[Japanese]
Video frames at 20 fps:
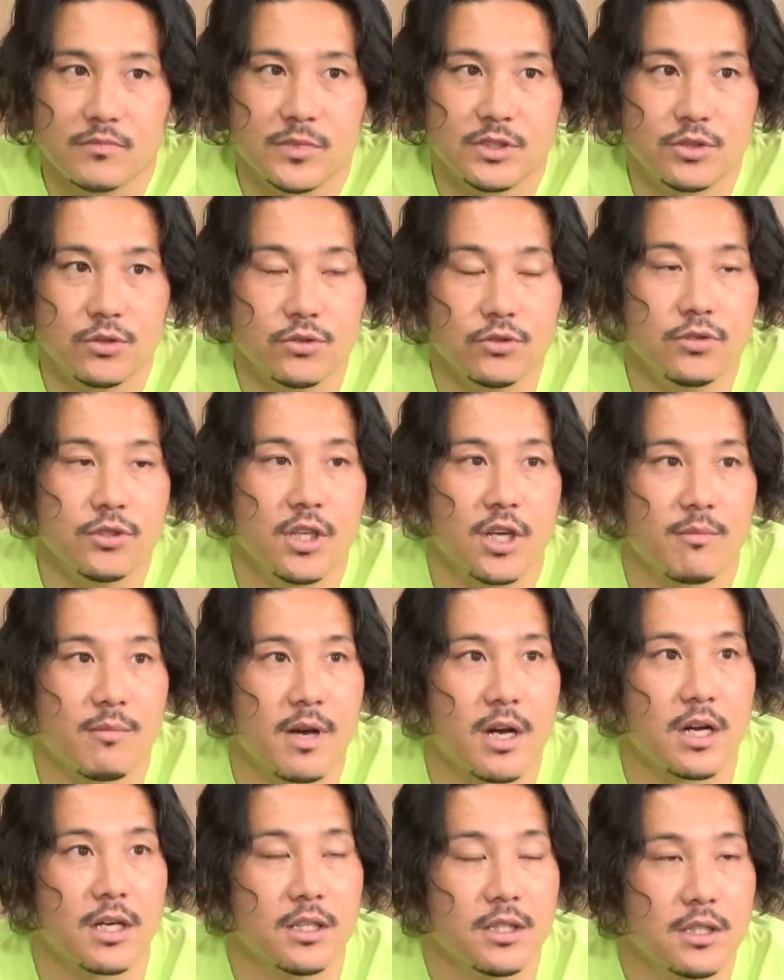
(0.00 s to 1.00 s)
その時は
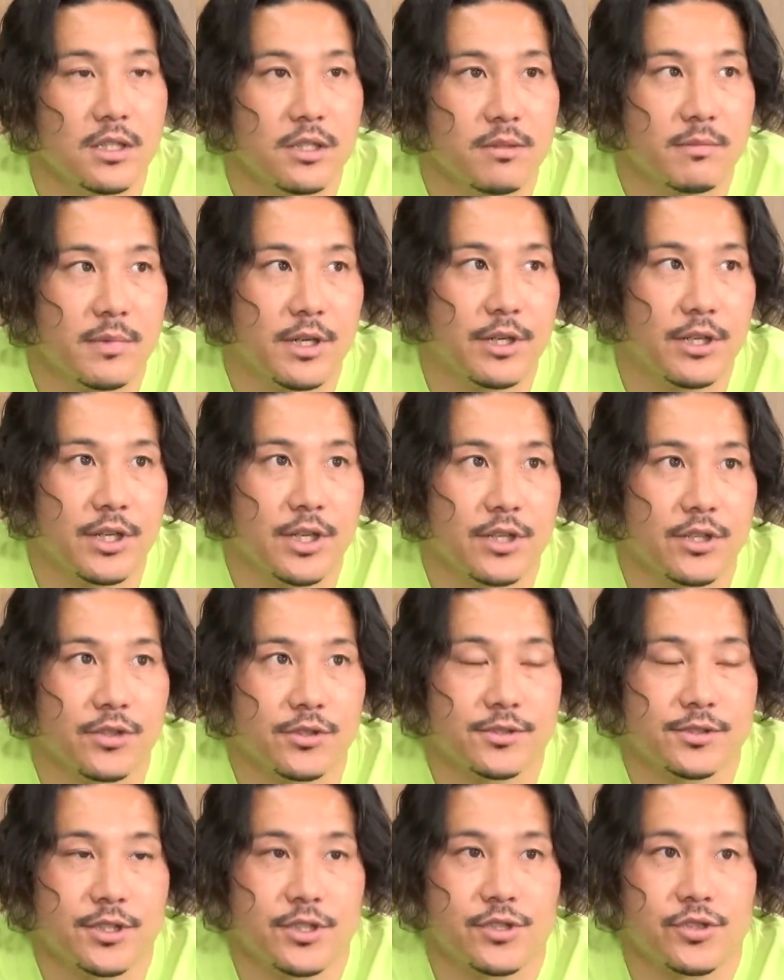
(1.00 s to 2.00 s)
まあマルケニ
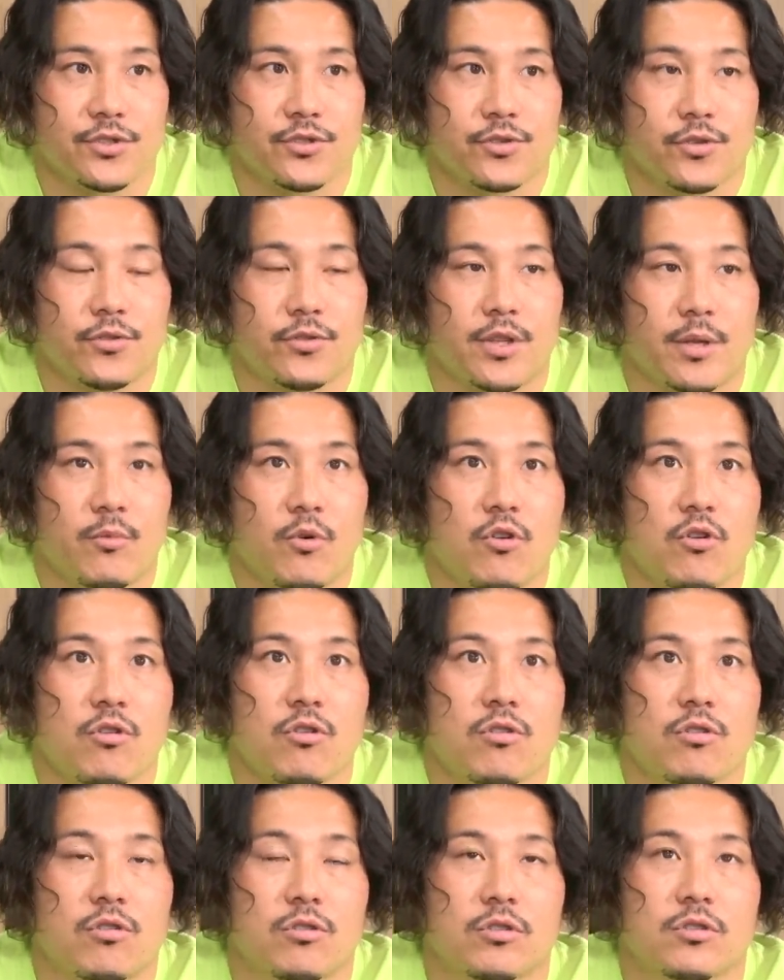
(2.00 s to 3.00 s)
選手にとって
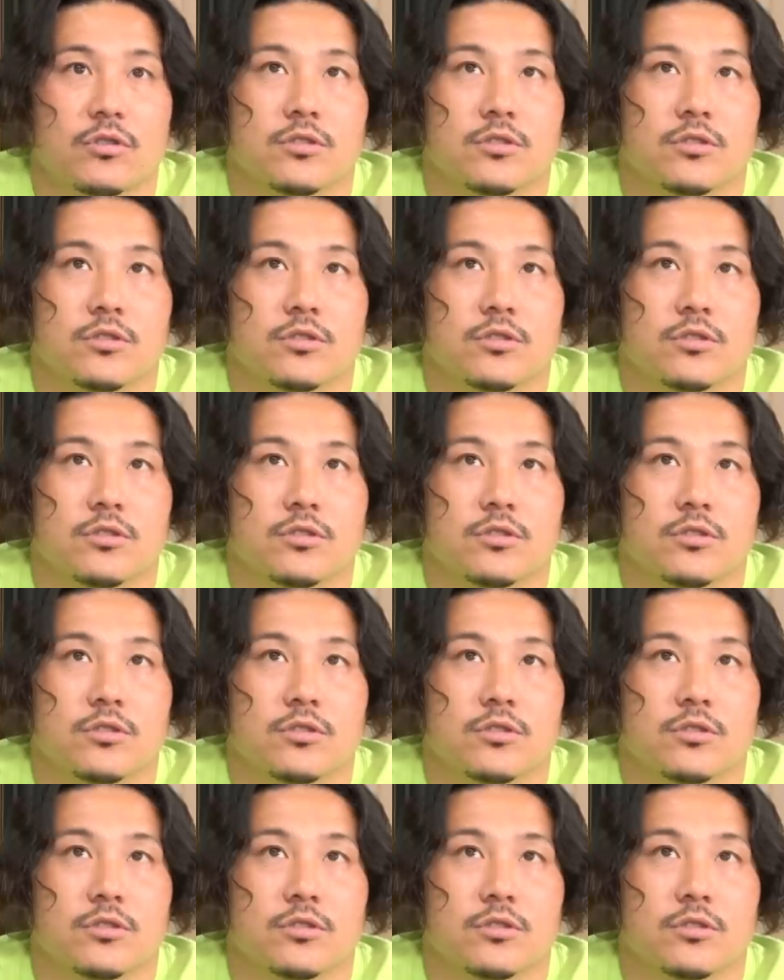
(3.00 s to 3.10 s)
も、